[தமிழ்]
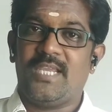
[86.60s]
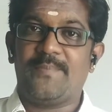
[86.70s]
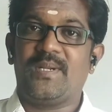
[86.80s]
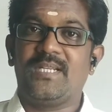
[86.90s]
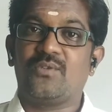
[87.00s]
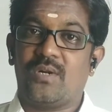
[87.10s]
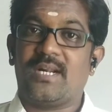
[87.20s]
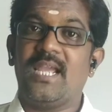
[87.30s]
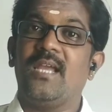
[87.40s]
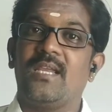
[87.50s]
எப்படின்னு
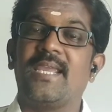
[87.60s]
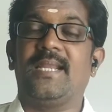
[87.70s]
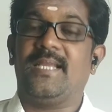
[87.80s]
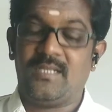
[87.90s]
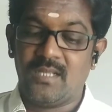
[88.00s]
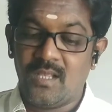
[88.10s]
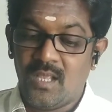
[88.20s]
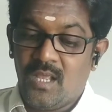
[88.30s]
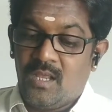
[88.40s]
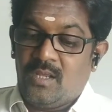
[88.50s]
சொல்கிறேன் கேளுங்க
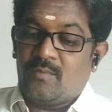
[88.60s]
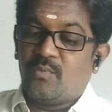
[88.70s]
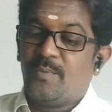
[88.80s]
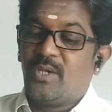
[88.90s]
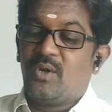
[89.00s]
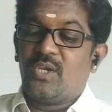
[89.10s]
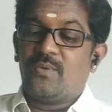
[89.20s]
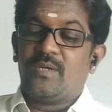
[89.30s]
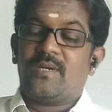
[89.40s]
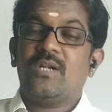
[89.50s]
பூமி நோக்கி
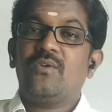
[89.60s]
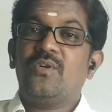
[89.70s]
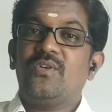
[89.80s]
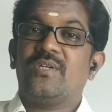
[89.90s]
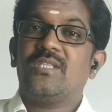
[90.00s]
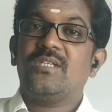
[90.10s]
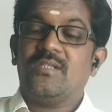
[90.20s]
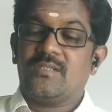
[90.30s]
வரும் அணுகுண்டு வந்து